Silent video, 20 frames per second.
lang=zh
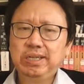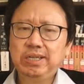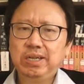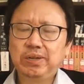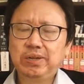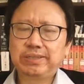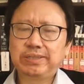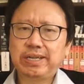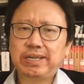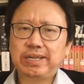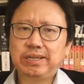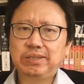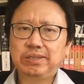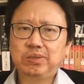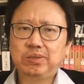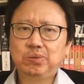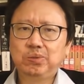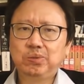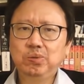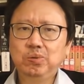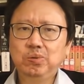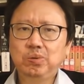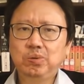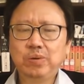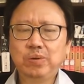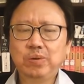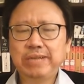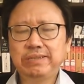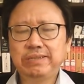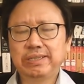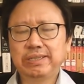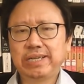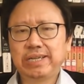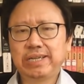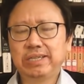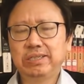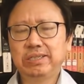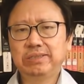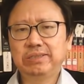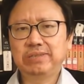后来在湖湖南省
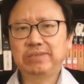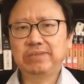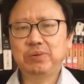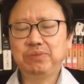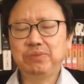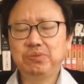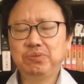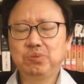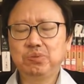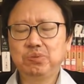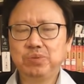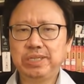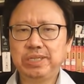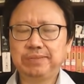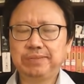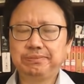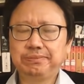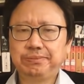当个省委副书记，